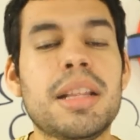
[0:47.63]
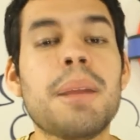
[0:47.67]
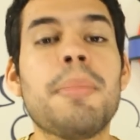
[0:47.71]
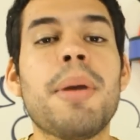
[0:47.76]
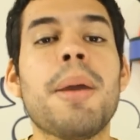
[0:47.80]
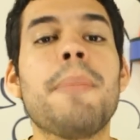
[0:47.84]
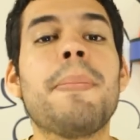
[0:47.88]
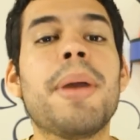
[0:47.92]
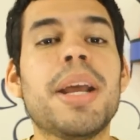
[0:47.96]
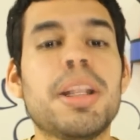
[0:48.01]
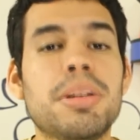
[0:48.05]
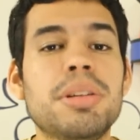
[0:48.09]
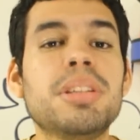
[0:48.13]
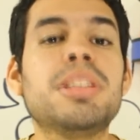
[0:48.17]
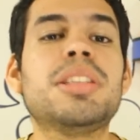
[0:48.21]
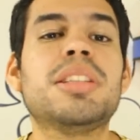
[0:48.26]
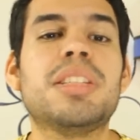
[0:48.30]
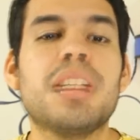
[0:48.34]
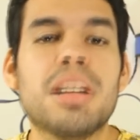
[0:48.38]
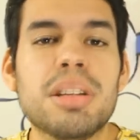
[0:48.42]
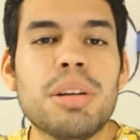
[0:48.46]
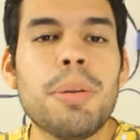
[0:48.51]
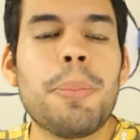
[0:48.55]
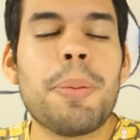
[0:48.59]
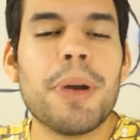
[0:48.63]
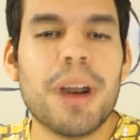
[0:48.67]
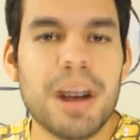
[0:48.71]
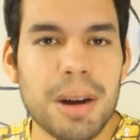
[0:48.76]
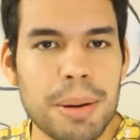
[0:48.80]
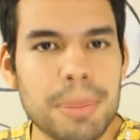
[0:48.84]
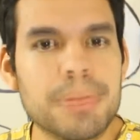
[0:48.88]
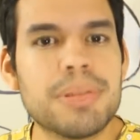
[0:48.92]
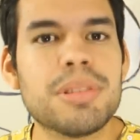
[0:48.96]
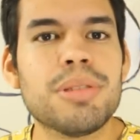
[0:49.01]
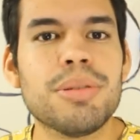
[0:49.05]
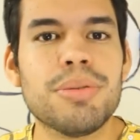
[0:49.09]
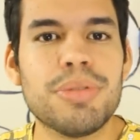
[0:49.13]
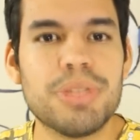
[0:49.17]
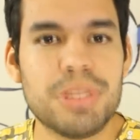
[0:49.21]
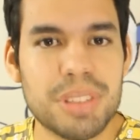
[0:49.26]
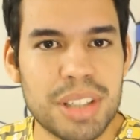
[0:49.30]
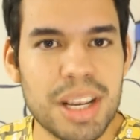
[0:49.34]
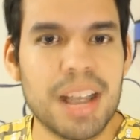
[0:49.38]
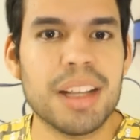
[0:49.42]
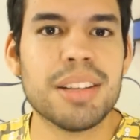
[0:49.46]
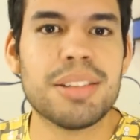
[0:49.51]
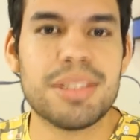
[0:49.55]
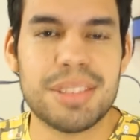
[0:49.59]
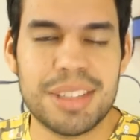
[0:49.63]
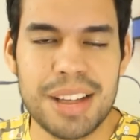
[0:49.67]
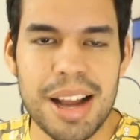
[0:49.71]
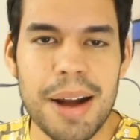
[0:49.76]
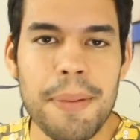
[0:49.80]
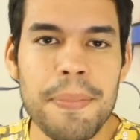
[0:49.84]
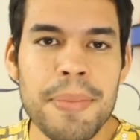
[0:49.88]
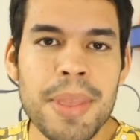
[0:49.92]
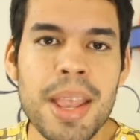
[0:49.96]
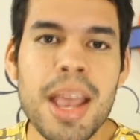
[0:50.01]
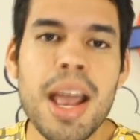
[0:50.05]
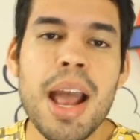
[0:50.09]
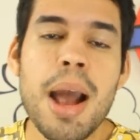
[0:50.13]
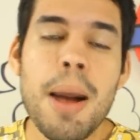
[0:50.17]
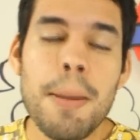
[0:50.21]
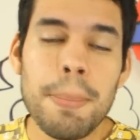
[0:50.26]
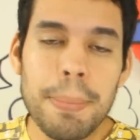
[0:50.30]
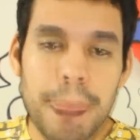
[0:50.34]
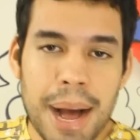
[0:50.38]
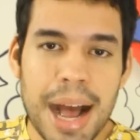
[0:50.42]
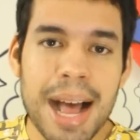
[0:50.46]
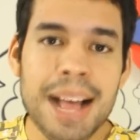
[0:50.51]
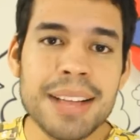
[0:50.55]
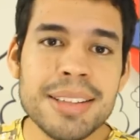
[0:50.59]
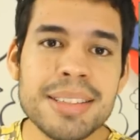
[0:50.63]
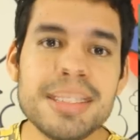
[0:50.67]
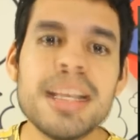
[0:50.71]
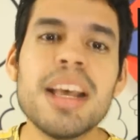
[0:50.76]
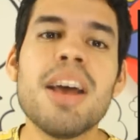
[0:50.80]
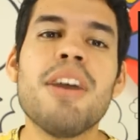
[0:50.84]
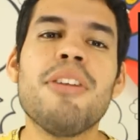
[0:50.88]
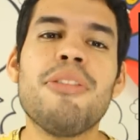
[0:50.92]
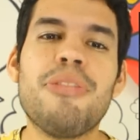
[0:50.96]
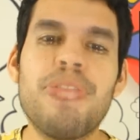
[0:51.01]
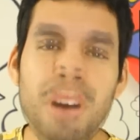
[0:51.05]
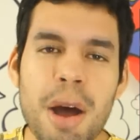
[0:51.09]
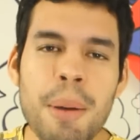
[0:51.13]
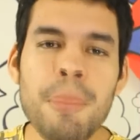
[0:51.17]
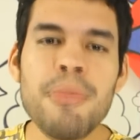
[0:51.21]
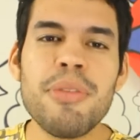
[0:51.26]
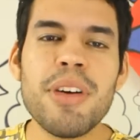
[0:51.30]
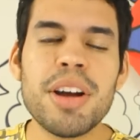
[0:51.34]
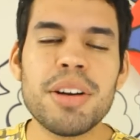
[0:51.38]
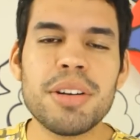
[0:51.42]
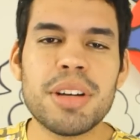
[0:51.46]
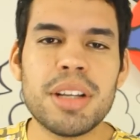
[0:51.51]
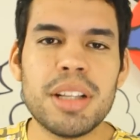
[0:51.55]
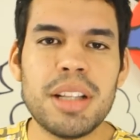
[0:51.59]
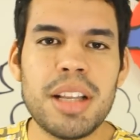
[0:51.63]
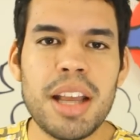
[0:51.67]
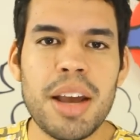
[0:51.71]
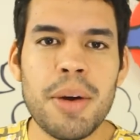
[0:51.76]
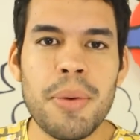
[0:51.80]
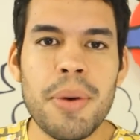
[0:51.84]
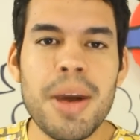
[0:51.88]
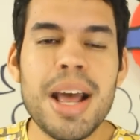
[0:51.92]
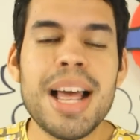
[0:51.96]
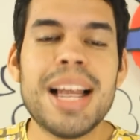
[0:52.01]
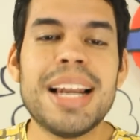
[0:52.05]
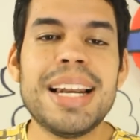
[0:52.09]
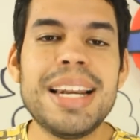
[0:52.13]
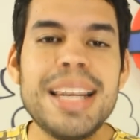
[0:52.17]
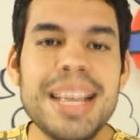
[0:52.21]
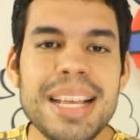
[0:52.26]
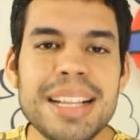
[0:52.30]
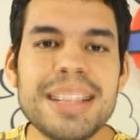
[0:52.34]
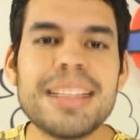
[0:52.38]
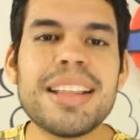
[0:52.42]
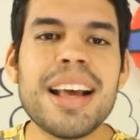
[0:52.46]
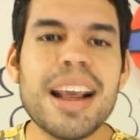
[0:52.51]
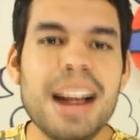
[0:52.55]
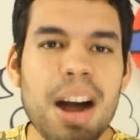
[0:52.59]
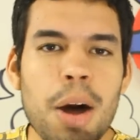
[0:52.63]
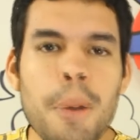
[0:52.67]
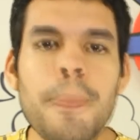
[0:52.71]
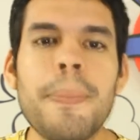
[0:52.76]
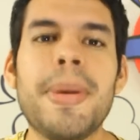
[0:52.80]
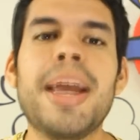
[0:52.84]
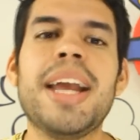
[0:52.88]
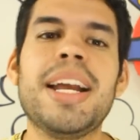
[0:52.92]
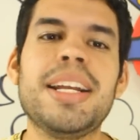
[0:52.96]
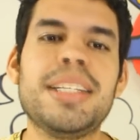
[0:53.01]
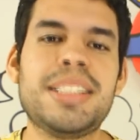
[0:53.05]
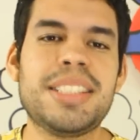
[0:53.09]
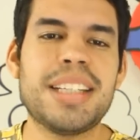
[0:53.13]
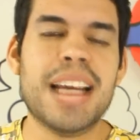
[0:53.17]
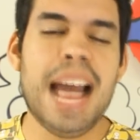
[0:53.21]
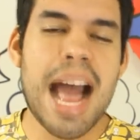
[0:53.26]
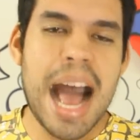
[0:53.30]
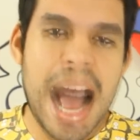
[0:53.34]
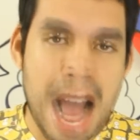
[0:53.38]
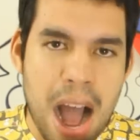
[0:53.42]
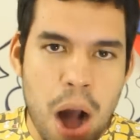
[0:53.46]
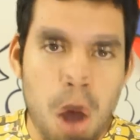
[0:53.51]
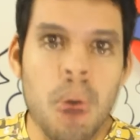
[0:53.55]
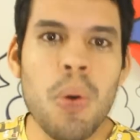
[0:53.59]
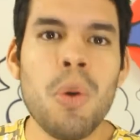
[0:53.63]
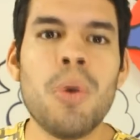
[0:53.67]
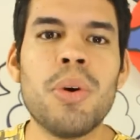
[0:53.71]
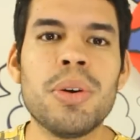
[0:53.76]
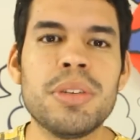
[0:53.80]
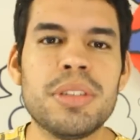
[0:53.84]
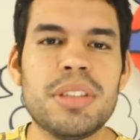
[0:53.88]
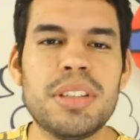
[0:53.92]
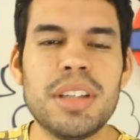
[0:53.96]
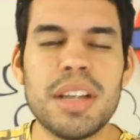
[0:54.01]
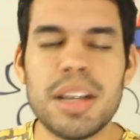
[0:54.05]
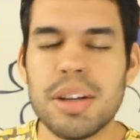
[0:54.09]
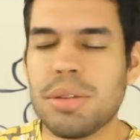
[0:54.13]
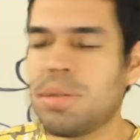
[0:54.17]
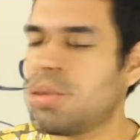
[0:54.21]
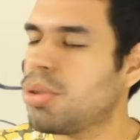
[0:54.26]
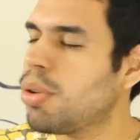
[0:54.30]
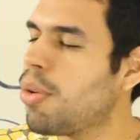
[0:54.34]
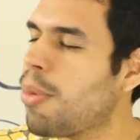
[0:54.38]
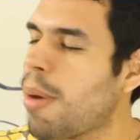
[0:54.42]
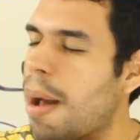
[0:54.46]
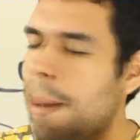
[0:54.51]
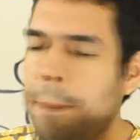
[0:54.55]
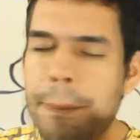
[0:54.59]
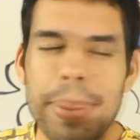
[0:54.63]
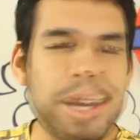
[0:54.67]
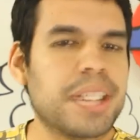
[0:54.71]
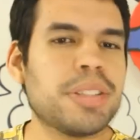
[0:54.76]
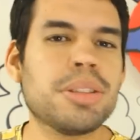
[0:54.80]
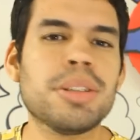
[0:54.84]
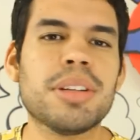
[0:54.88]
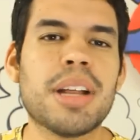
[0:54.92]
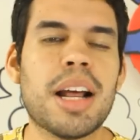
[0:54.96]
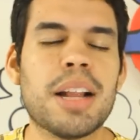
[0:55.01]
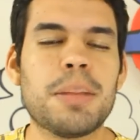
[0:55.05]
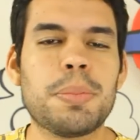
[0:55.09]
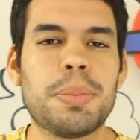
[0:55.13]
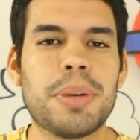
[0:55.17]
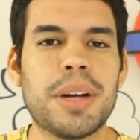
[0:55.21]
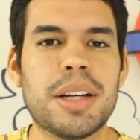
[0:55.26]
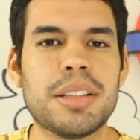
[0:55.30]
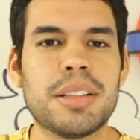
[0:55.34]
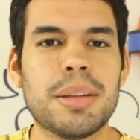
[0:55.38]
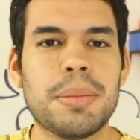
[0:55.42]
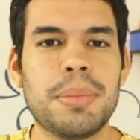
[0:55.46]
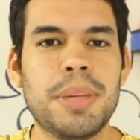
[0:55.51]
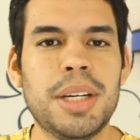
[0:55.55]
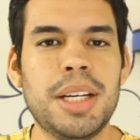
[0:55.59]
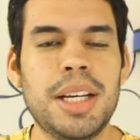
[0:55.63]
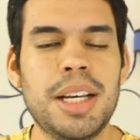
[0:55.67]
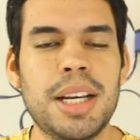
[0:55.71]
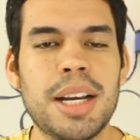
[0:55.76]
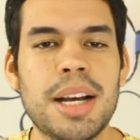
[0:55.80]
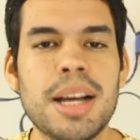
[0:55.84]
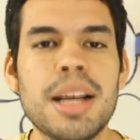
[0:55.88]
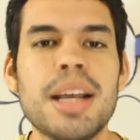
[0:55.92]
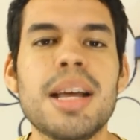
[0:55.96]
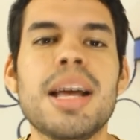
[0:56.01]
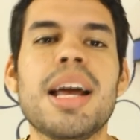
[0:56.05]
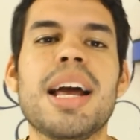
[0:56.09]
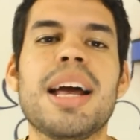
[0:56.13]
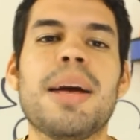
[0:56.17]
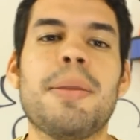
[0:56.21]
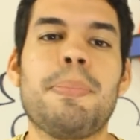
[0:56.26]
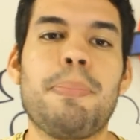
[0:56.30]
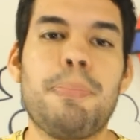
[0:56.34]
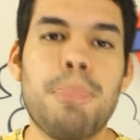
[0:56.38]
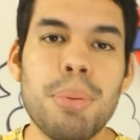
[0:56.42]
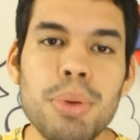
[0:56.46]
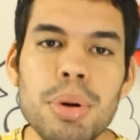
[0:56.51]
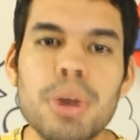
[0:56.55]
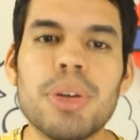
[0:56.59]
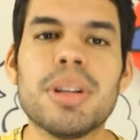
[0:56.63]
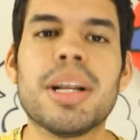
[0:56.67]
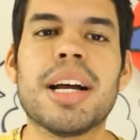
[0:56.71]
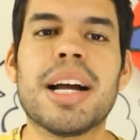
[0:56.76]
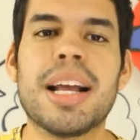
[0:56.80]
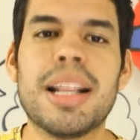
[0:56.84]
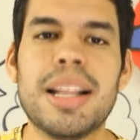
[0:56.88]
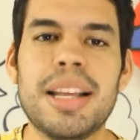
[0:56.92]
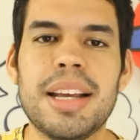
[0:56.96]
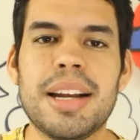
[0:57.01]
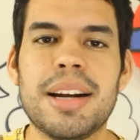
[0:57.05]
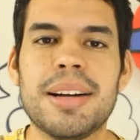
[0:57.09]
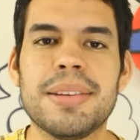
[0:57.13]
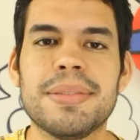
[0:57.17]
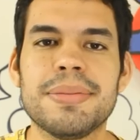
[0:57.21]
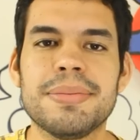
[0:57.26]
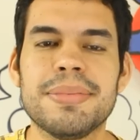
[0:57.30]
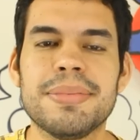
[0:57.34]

e também bem no estilo do programa do Silvio Santos, tá? Mas vamos ver no que deu. Literalmente a 11 que eu sou apaixonado por essa menina pulou da cadeira.